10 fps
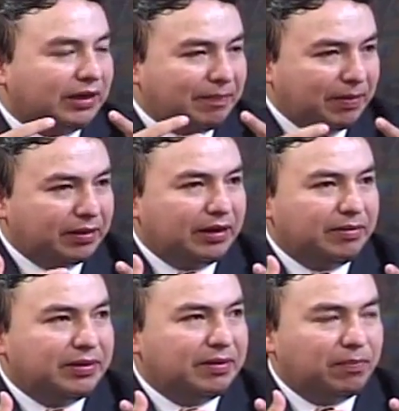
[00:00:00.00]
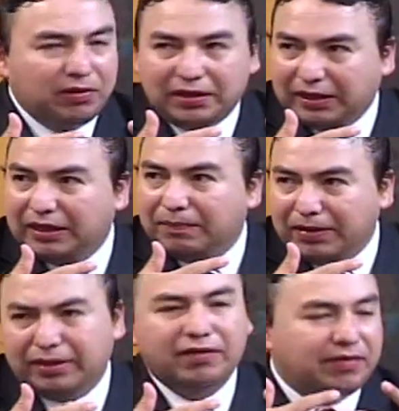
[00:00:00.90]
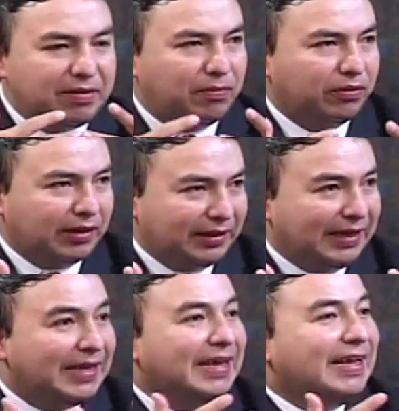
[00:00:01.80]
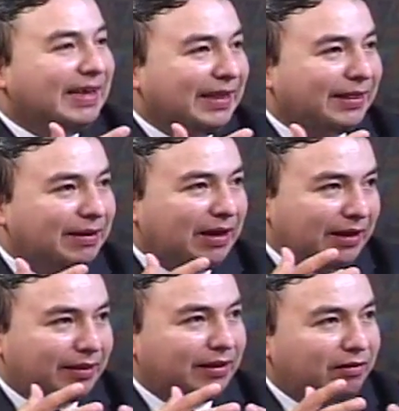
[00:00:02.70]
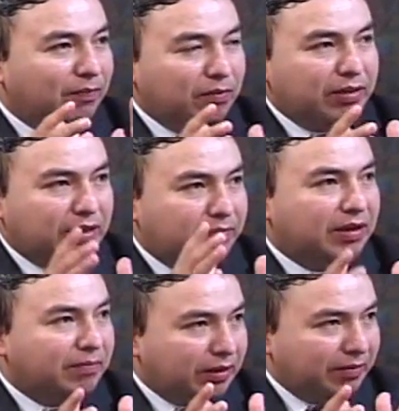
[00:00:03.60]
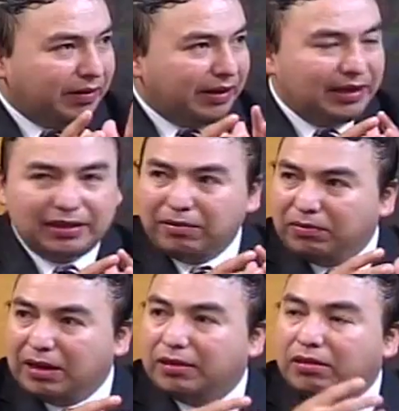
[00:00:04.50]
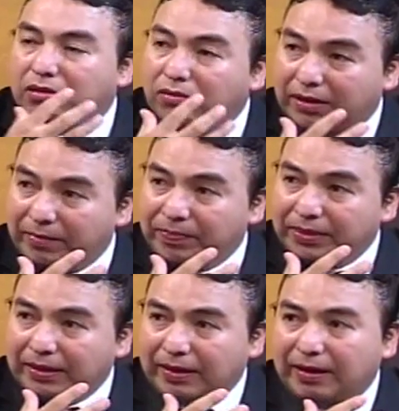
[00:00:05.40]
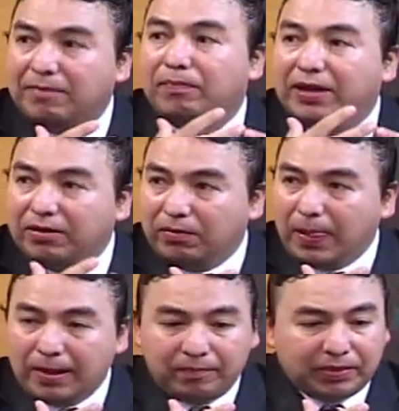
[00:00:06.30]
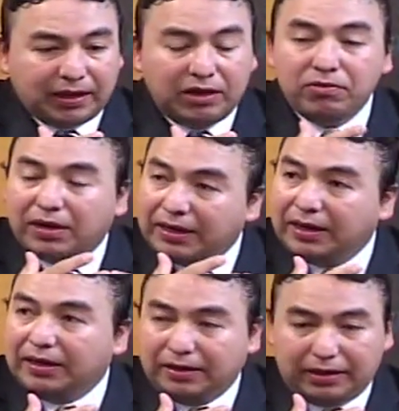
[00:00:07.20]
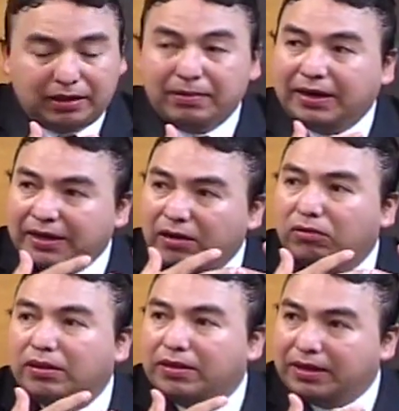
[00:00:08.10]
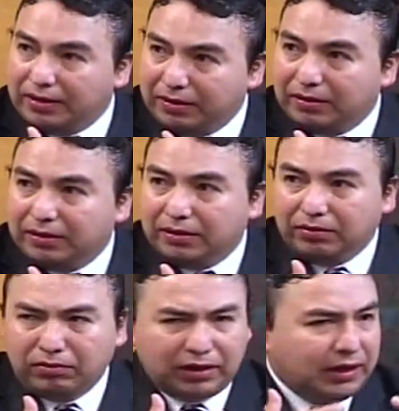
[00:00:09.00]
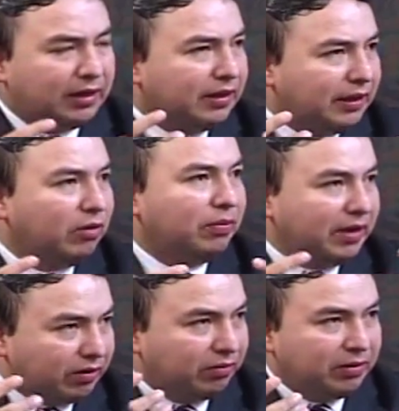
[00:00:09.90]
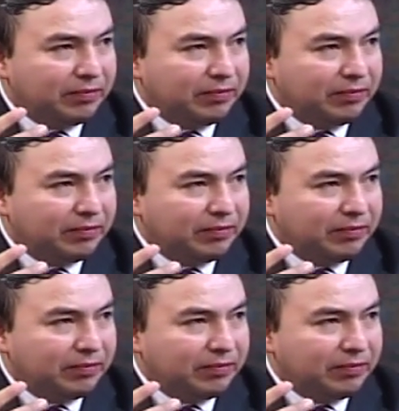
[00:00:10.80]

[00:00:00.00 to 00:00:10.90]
a qué pasa en la vida política del país, que es bien importante, este, hasta los primeros días de septiembre el tribunal sesiona en pleno. Hay un canal que se llama Canal Judicial, es un canal de gobierno